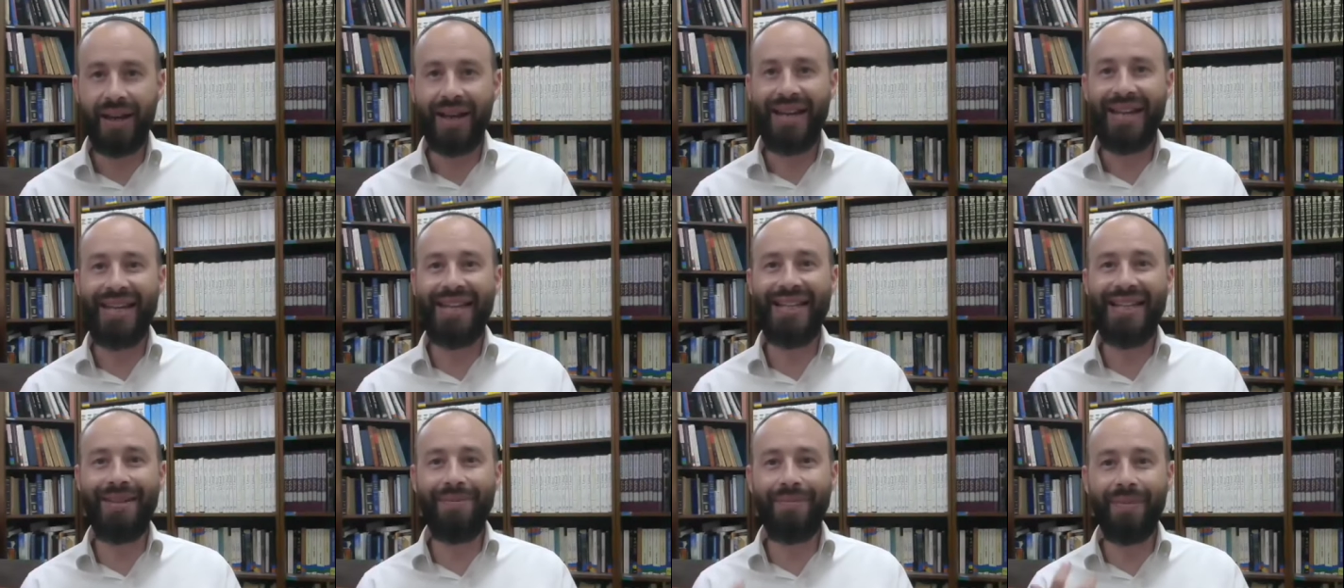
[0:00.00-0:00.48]

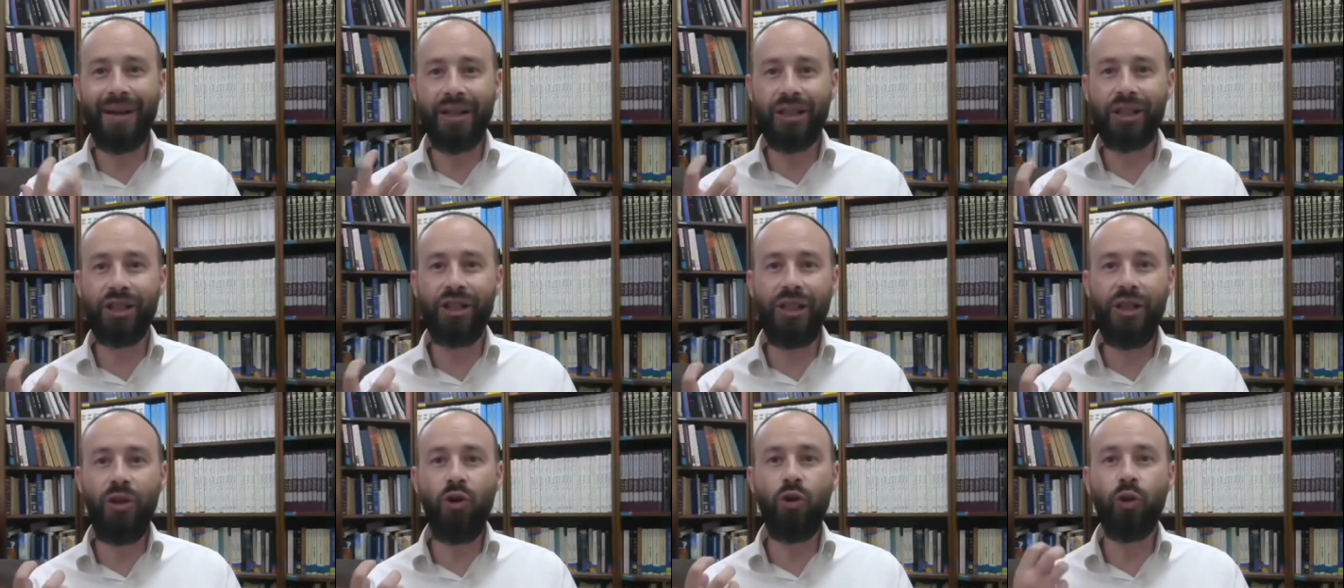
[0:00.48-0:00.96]
Il
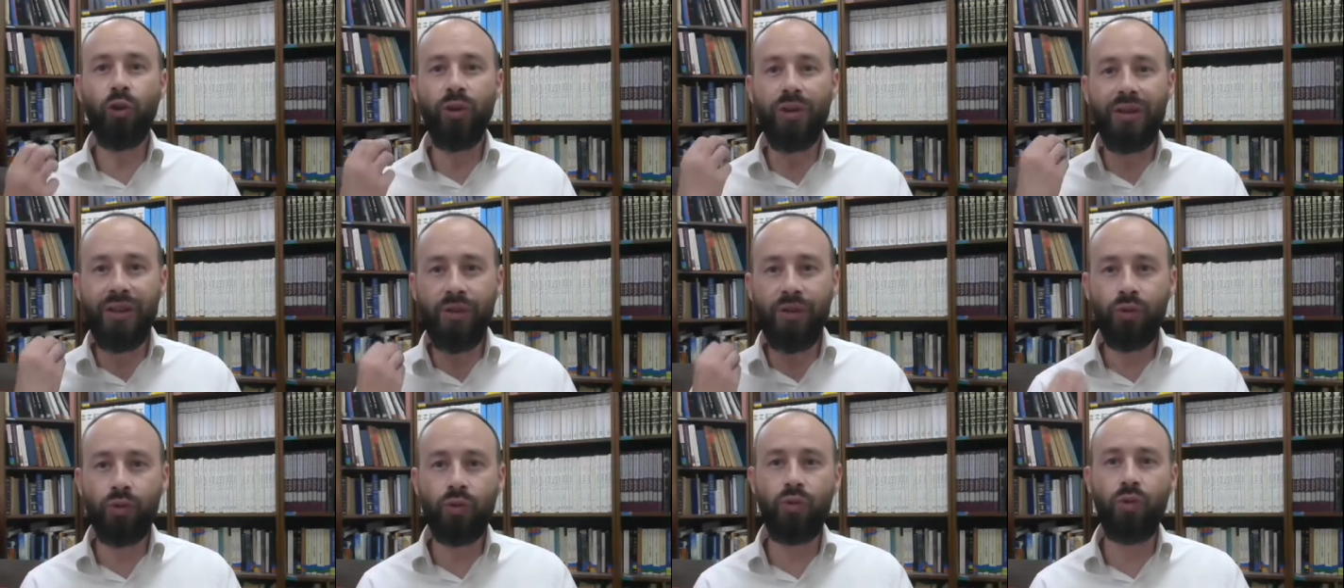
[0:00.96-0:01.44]
imagine le
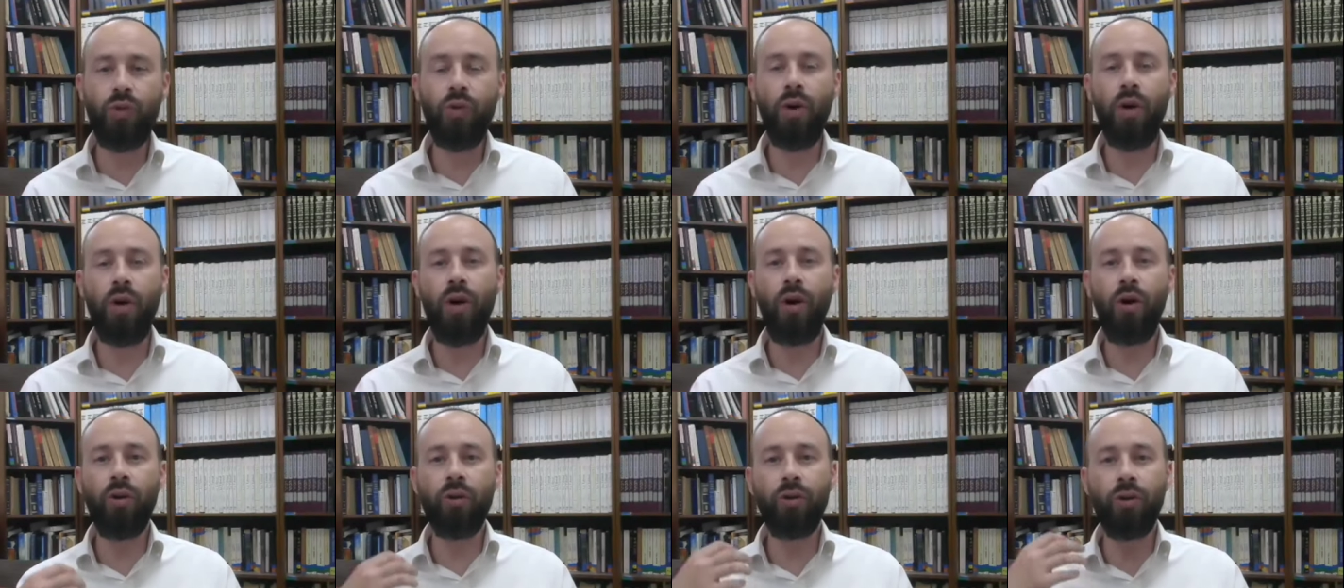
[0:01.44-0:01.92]

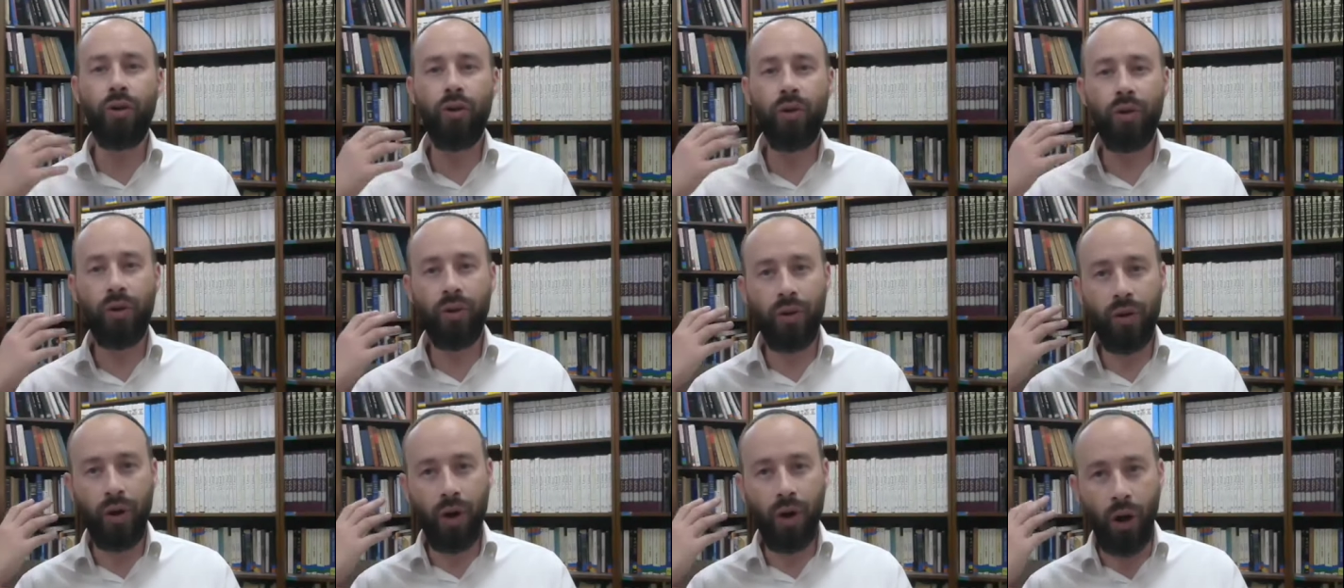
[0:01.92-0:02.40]
discours
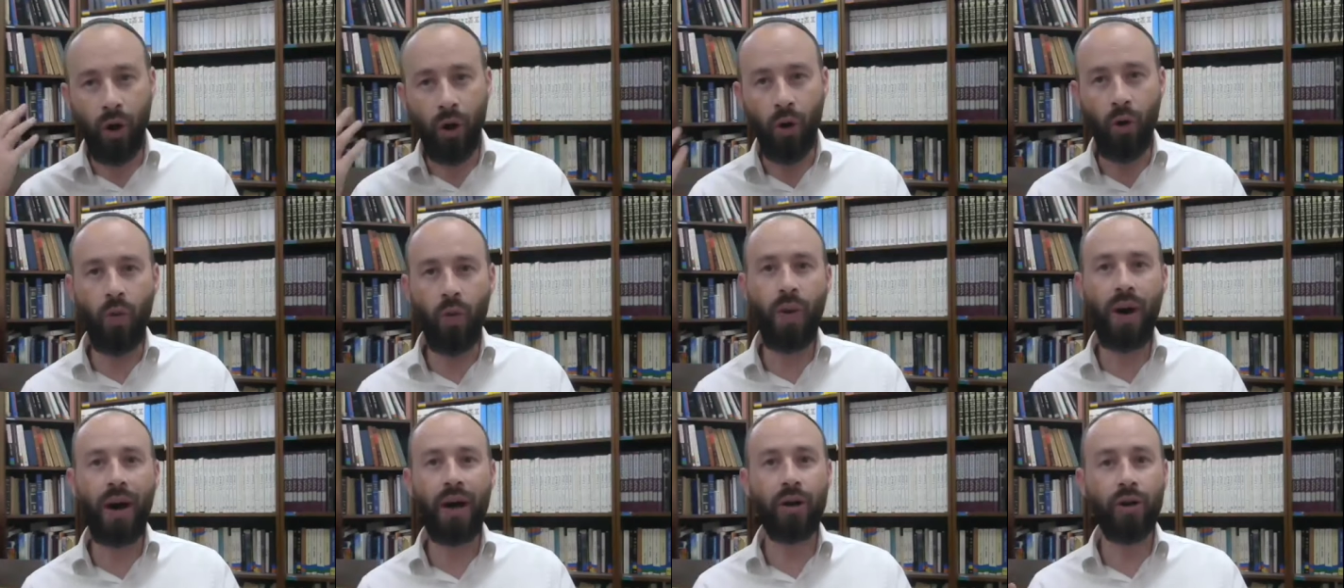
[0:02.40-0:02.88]
entre un
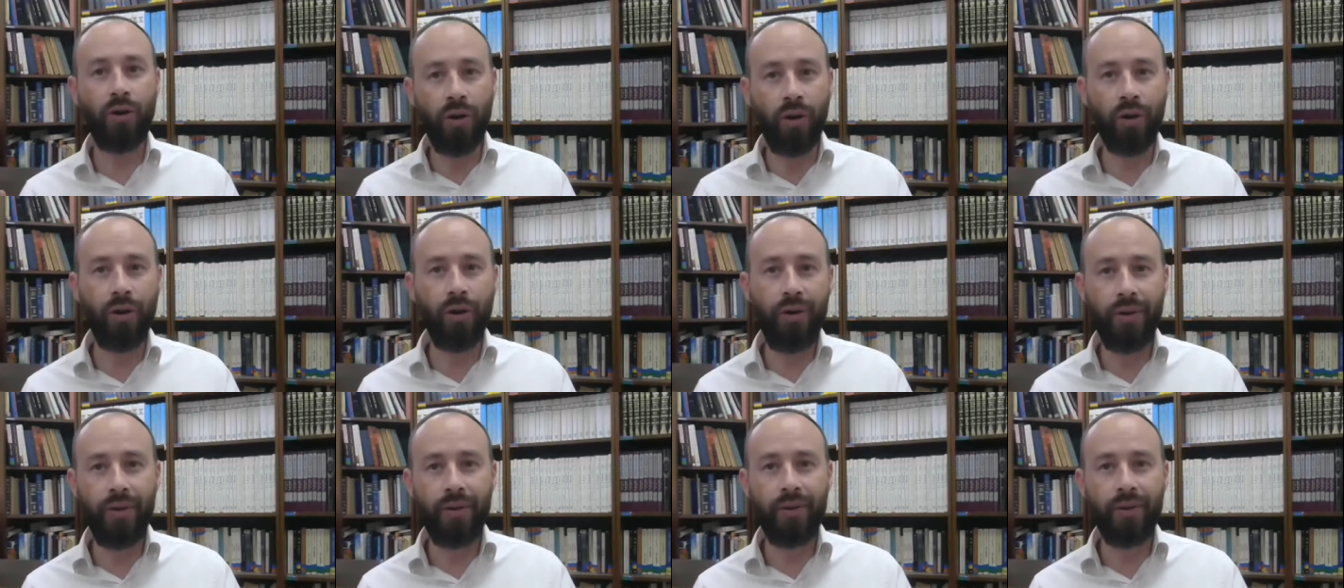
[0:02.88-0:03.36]
roi
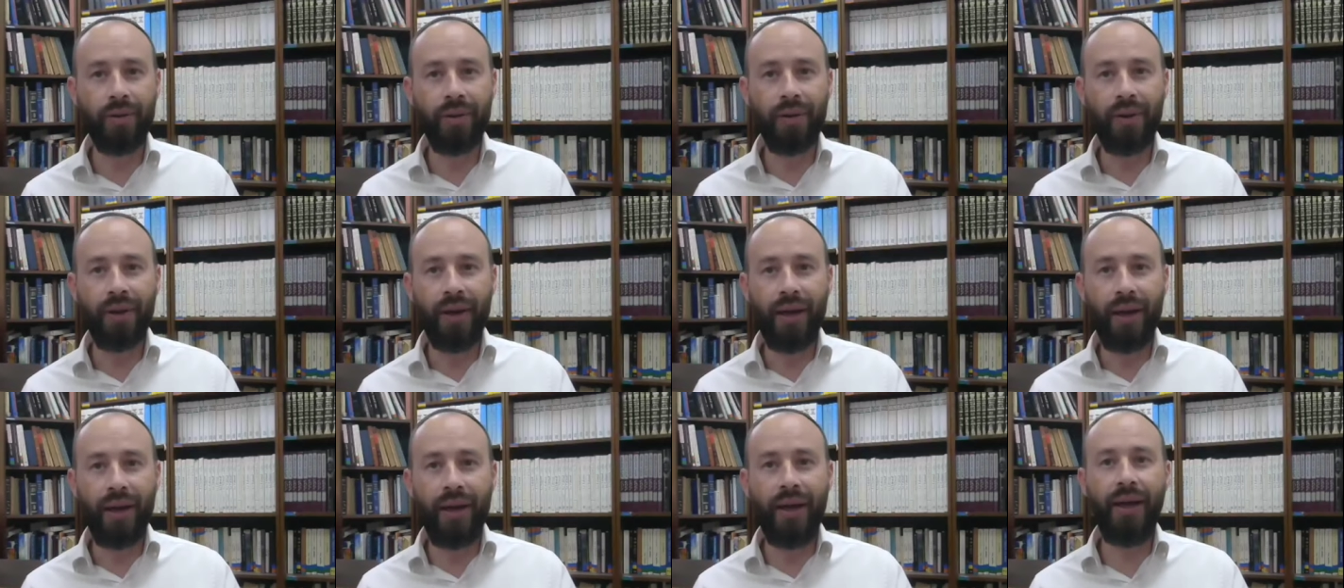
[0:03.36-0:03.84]
Goy
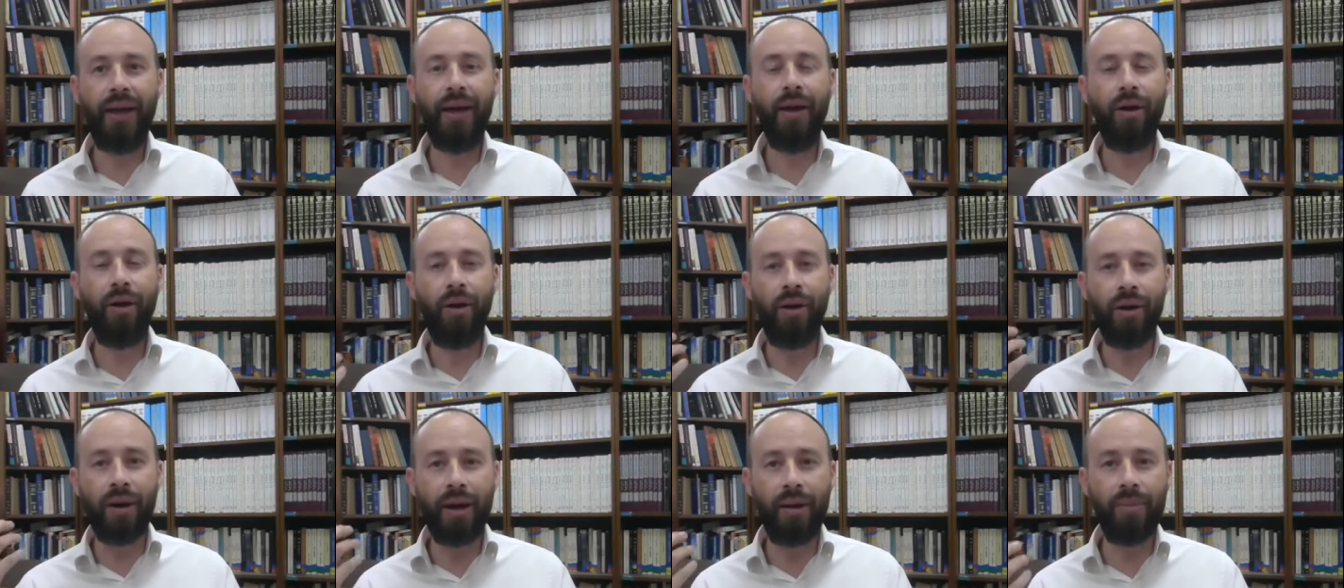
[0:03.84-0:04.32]
et
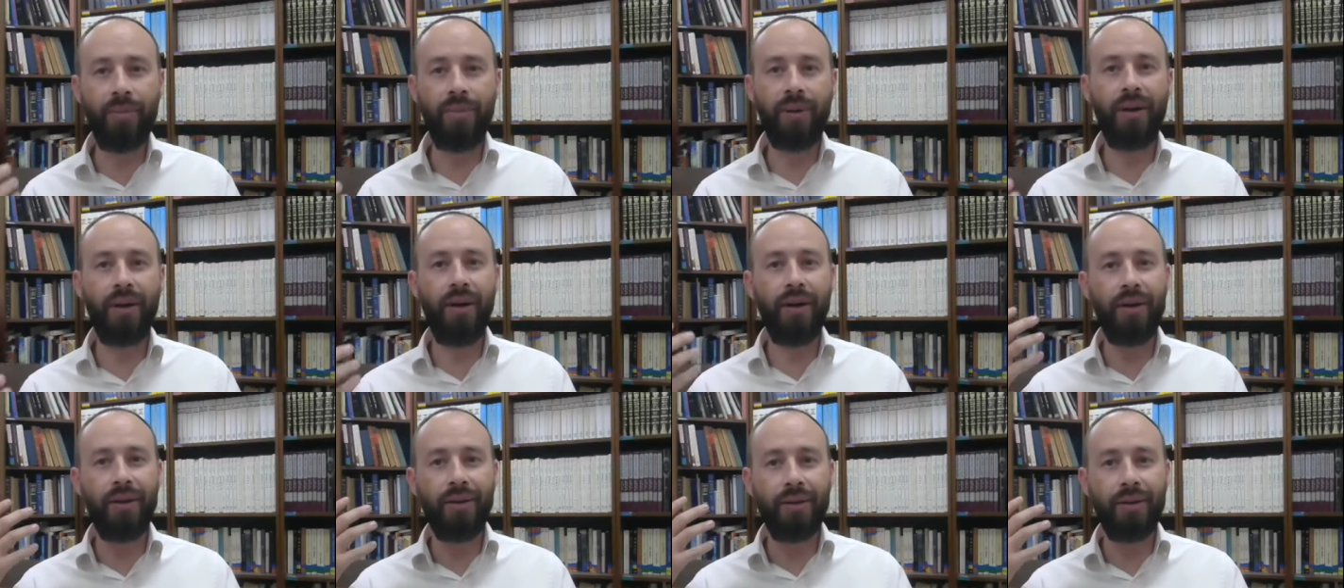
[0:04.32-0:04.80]
un rabbin